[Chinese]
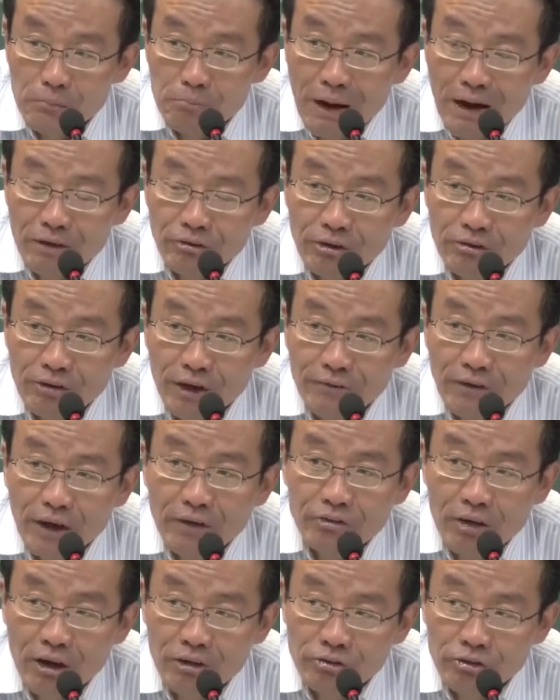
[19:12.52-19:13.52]
八十年
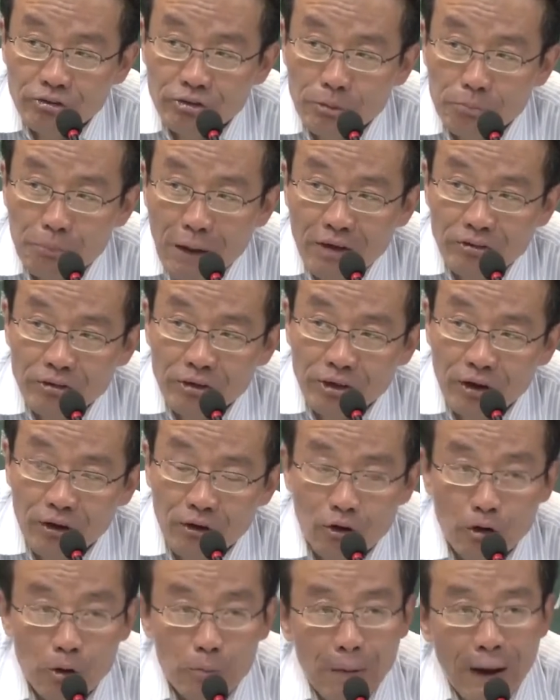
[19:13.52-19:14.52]
代，上世纪八十年
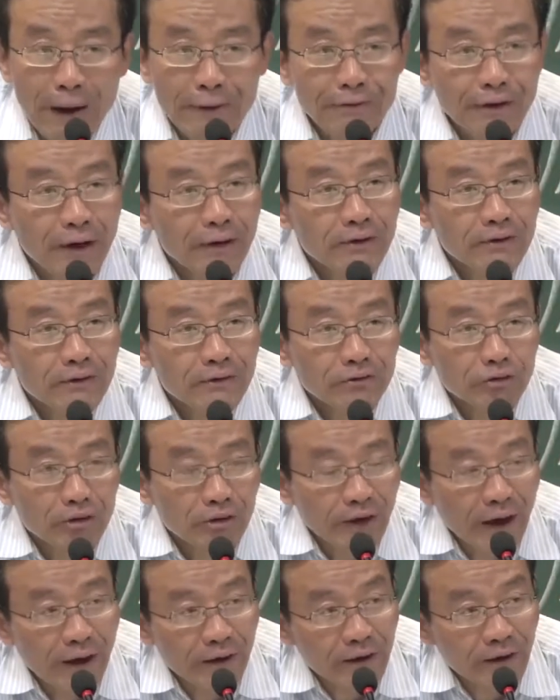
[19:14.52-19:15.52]
代后半叶，就
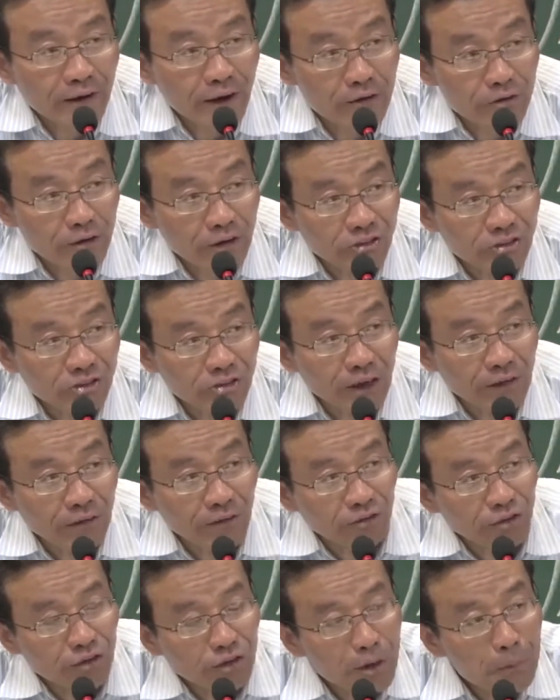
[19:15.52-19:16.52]
是改革开放时代
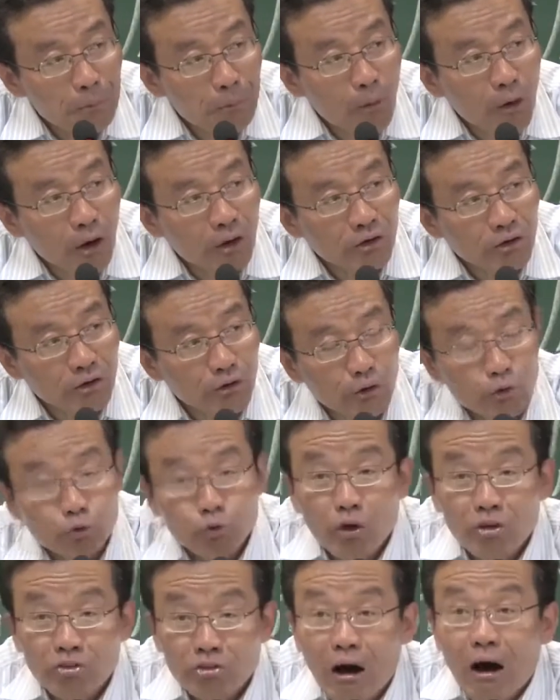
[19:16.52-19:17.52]
的第一波留
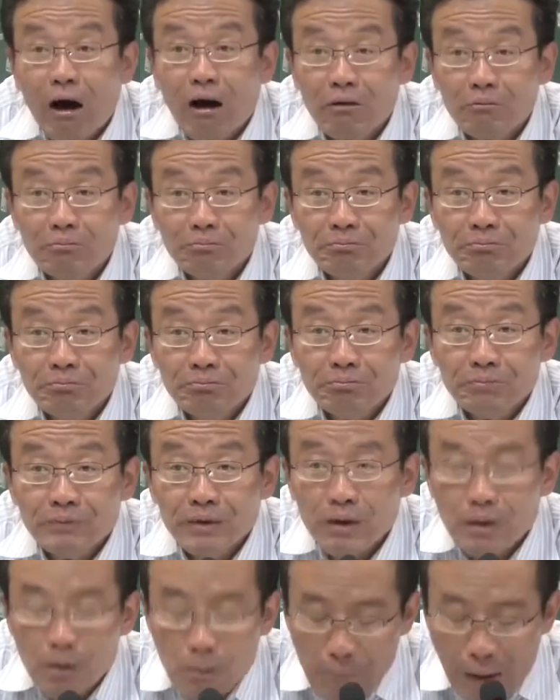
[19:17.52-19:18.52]
学潮，
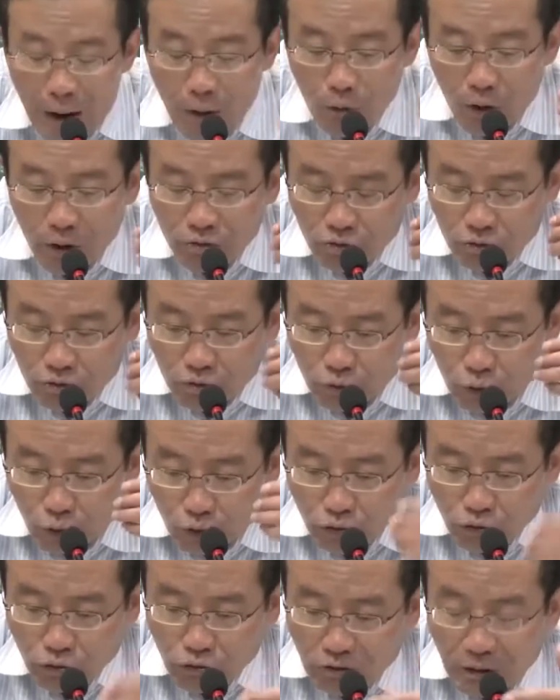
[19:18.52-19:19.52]
把我
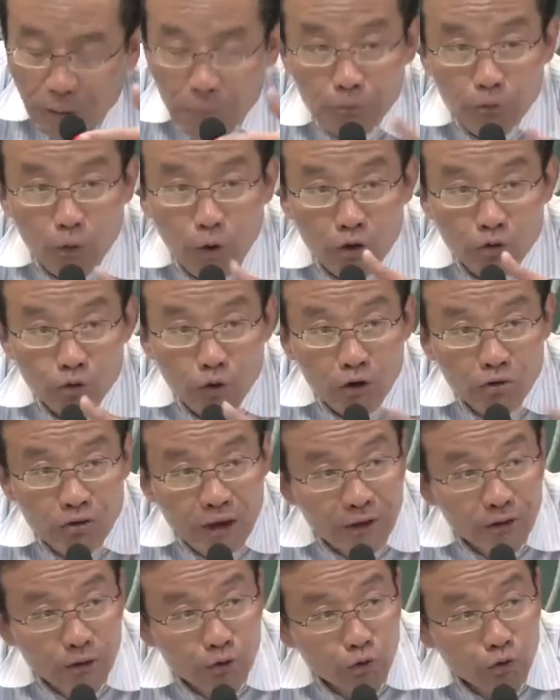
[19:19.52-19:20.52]
读书的我所
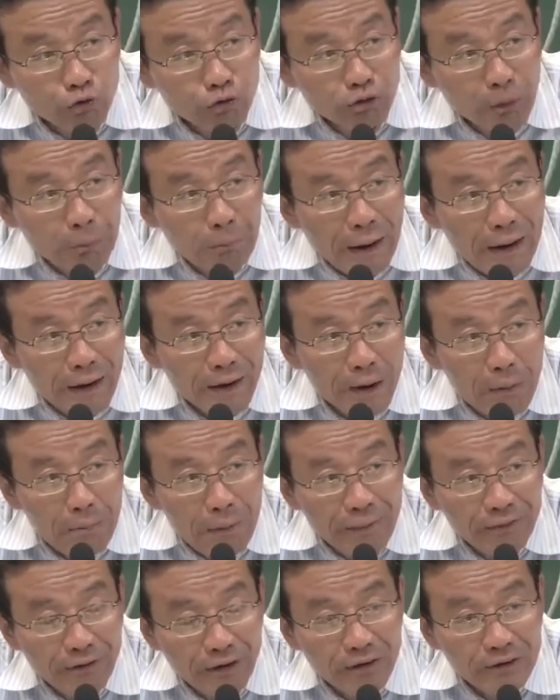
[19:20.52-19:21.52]
在的读书的本科
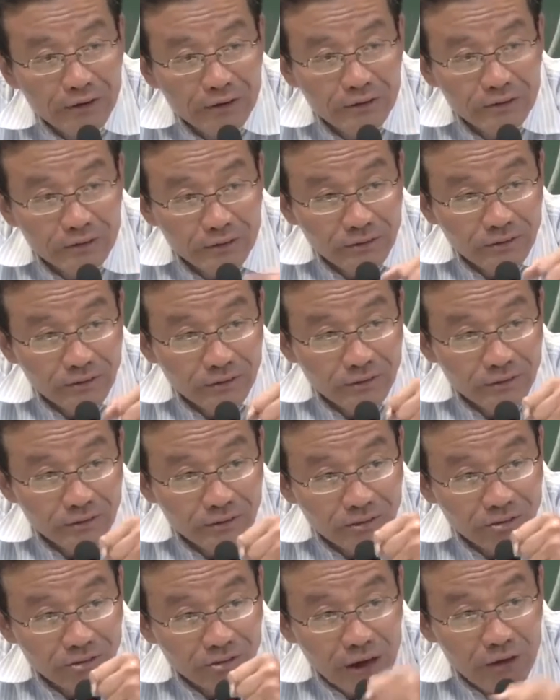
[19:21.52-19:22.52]
班的
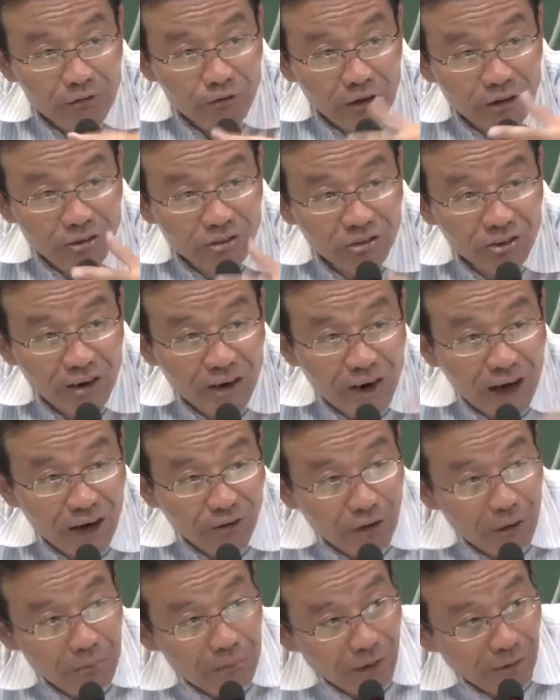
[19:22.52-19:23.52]
三分之一
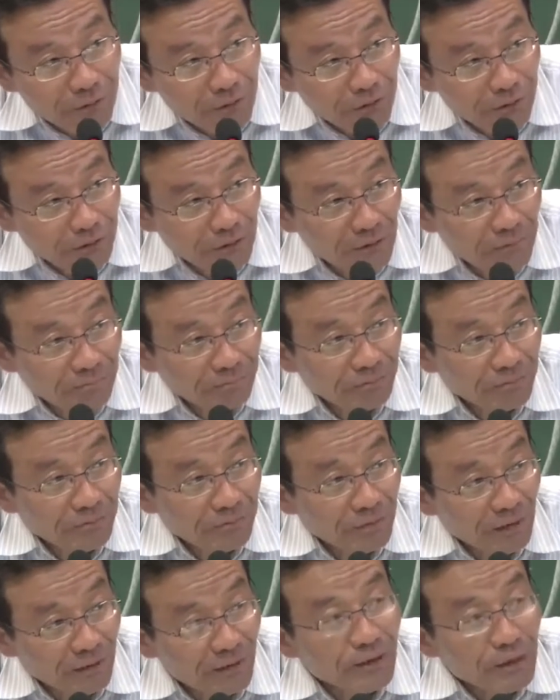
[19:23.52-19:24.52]
拉到美国去了。
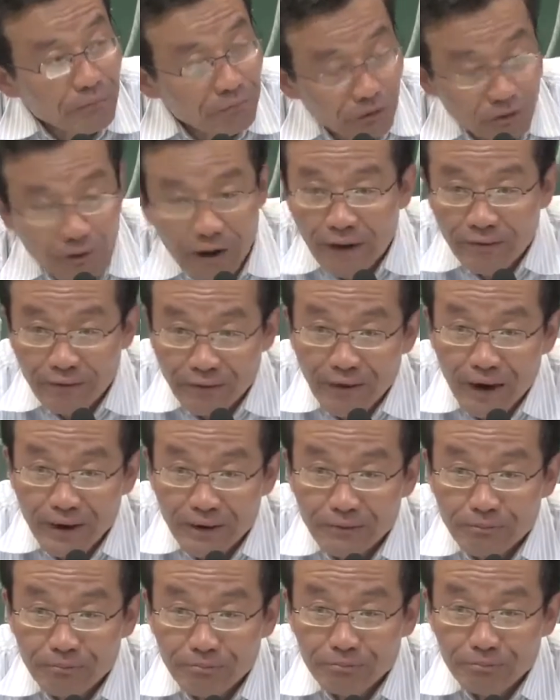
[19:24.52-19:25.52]
现在他们都还在那
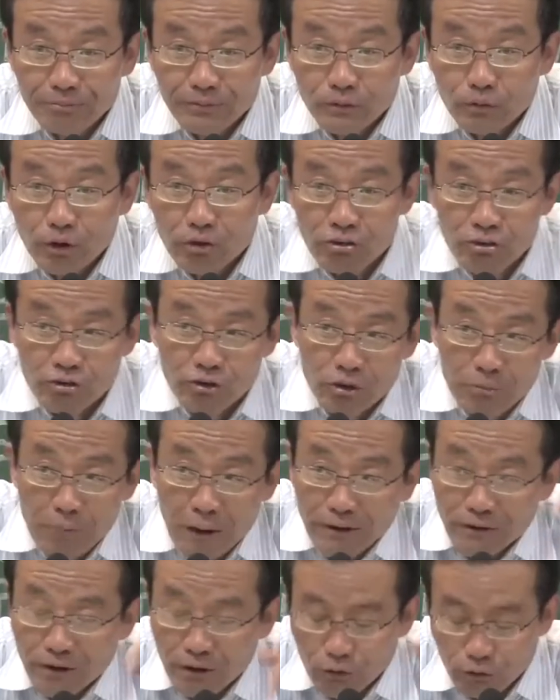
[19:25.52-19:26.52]
里。我是七
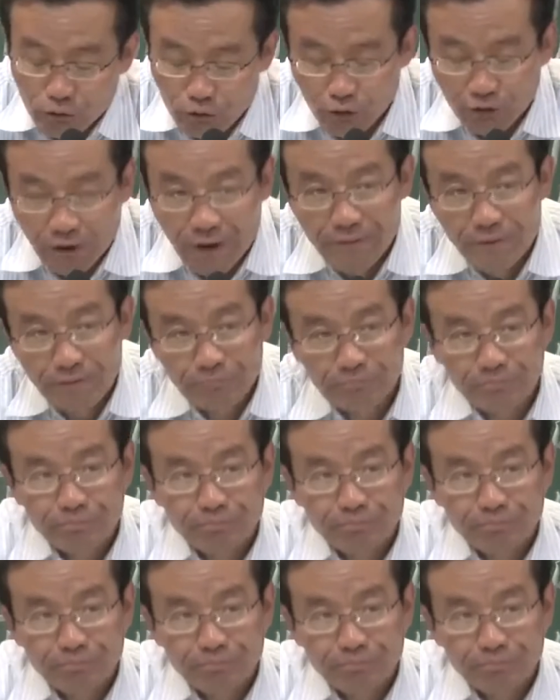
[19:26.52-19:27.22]
八年入复旦的。